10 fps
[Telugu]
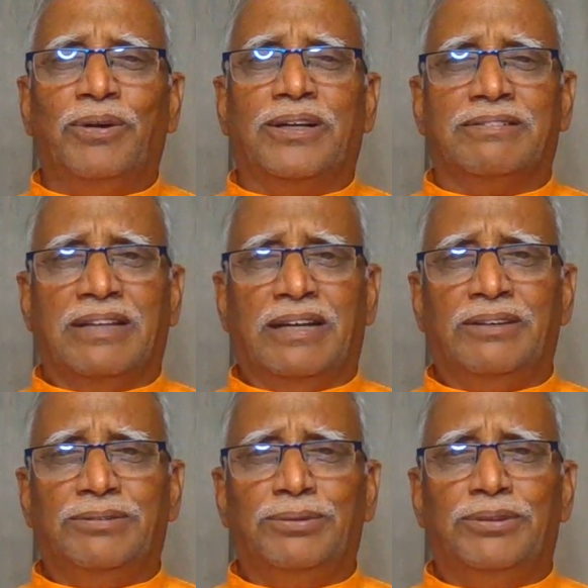ఒక్కసారి
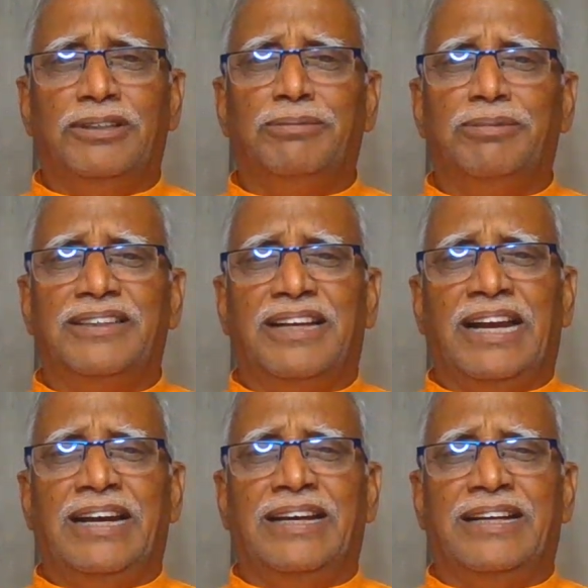సూర్యుడి మీద
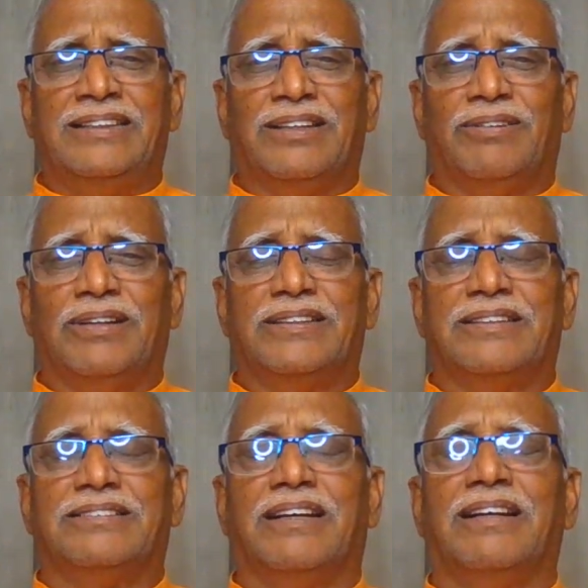ల్యాండ్ అయిన తర్వాత
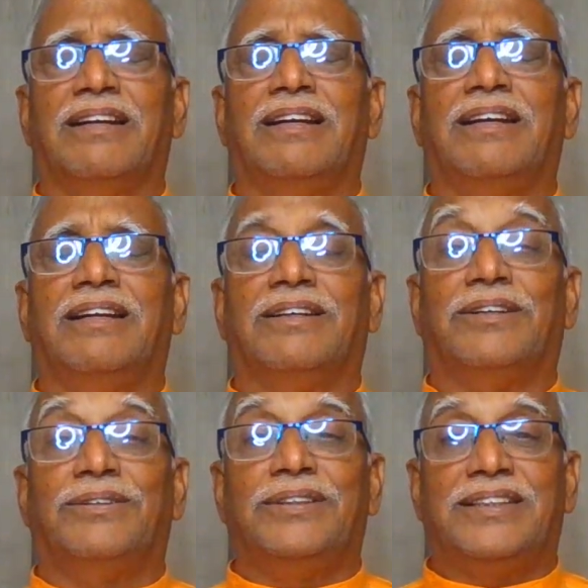
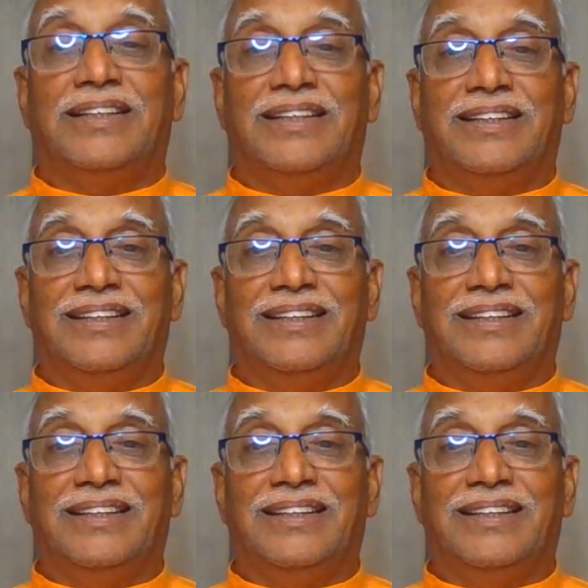చల్లగా ఉందిట